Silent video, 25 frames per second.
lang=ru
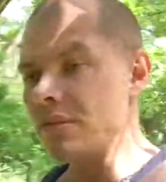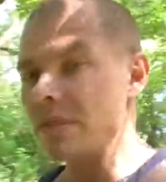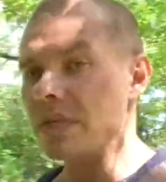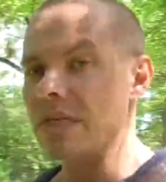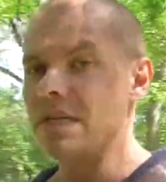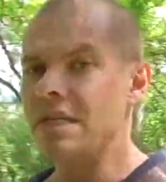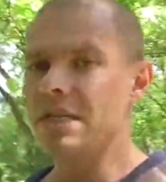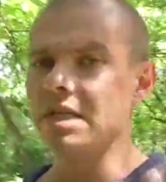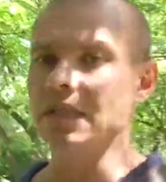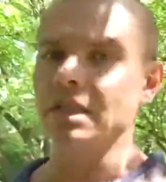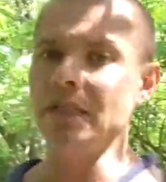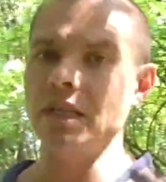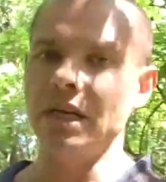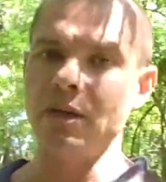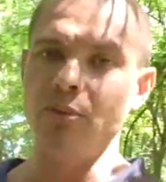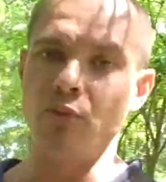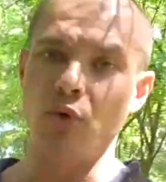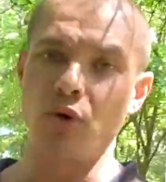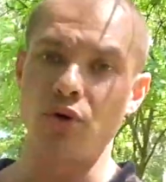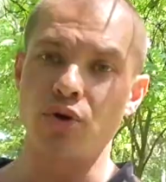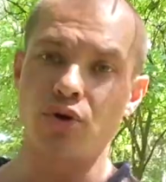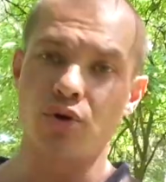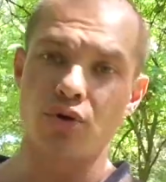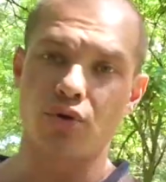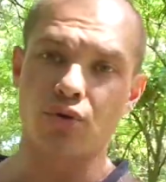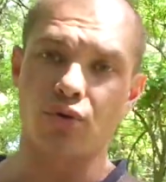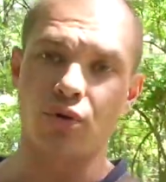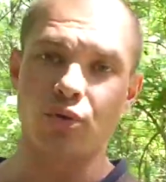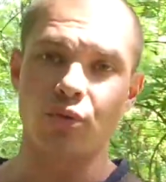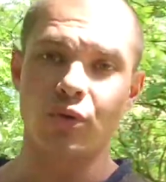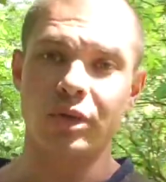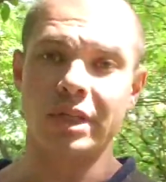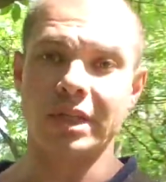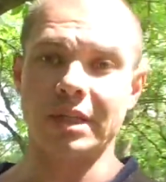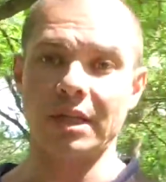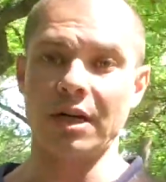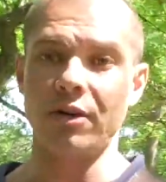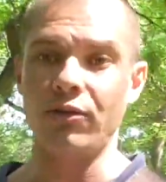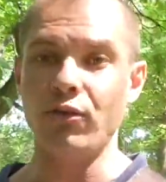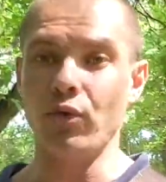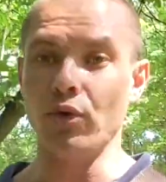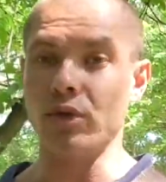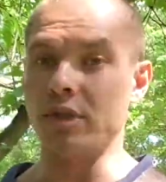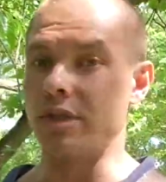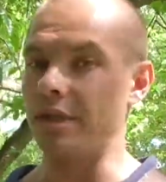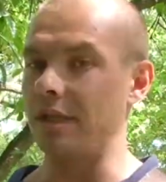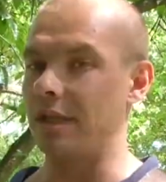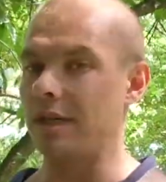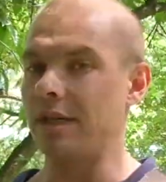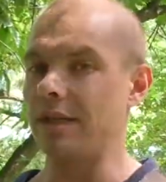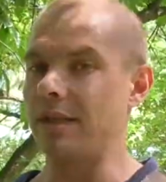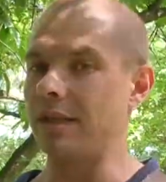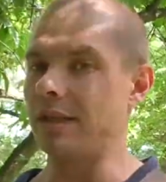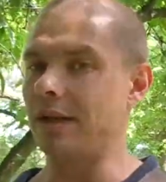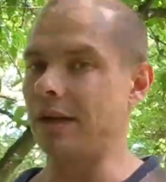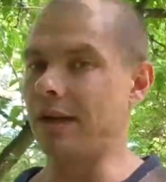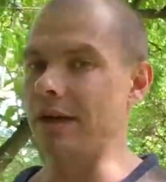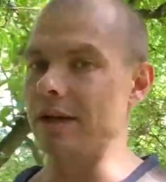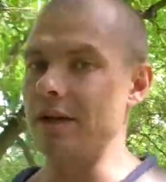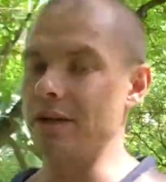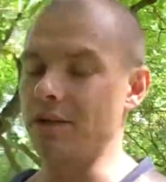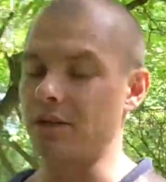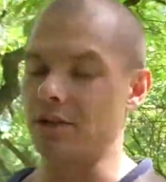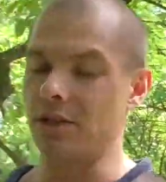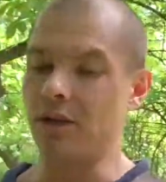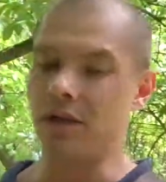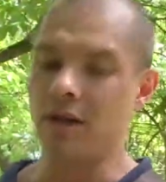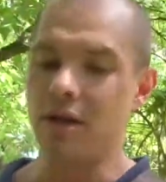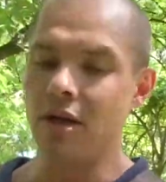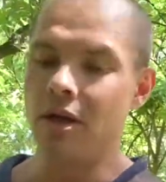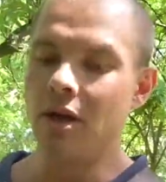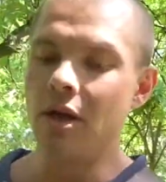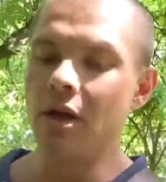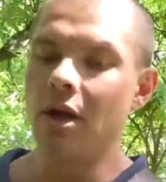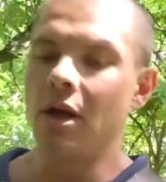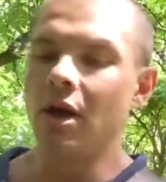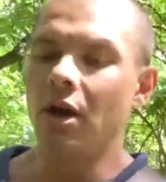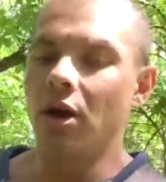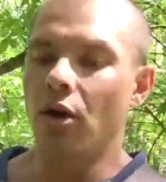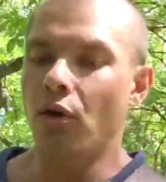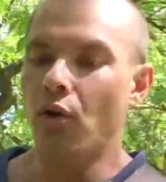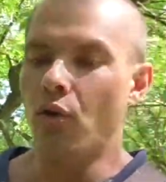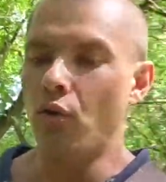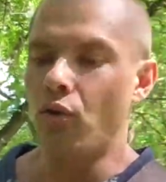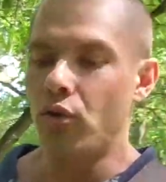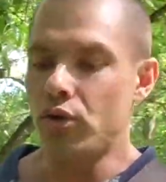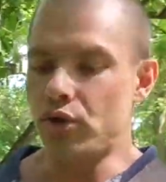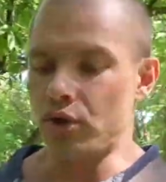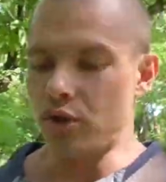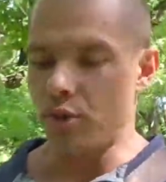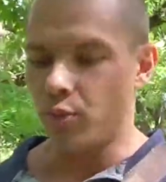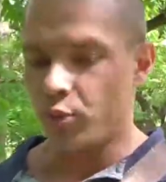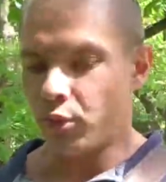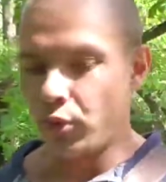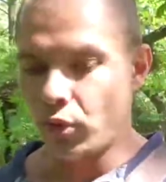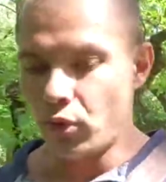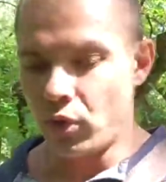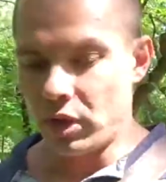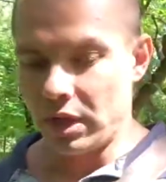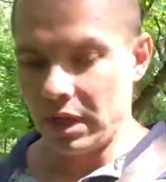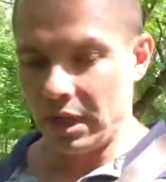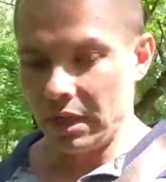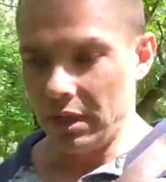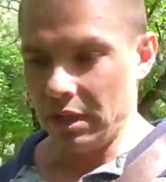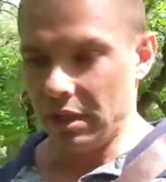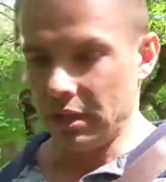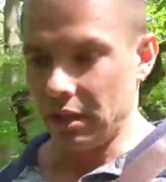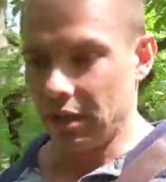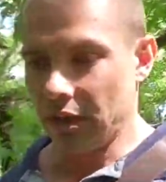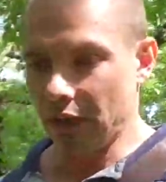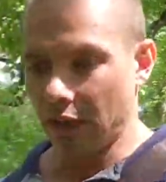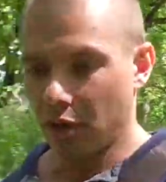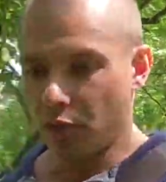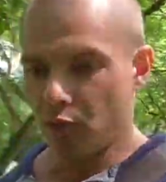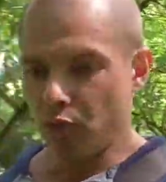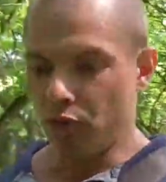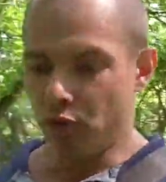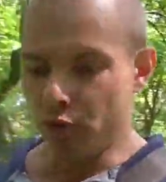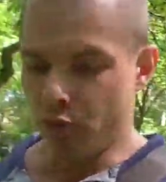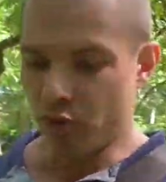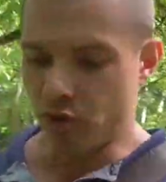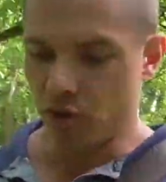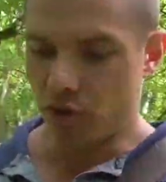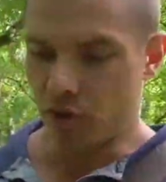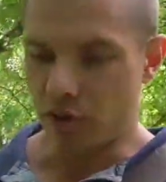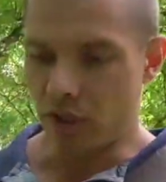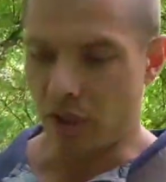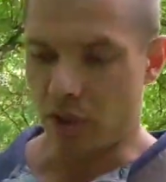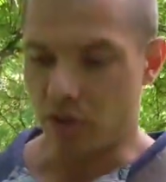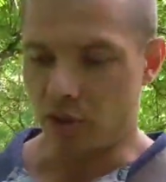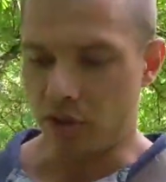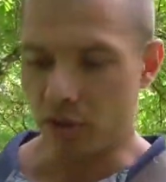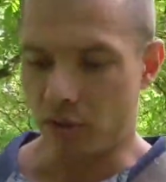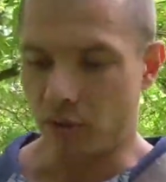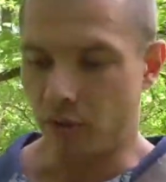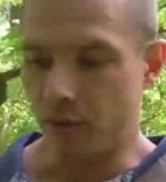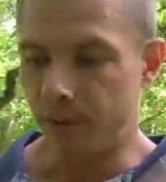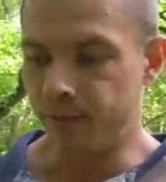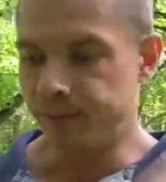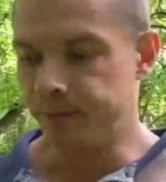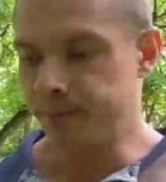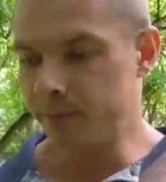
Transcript: И не дай бог еще что-нибудь оторвется. Это, конечно, очень плохо и никому не пожелаешь такого.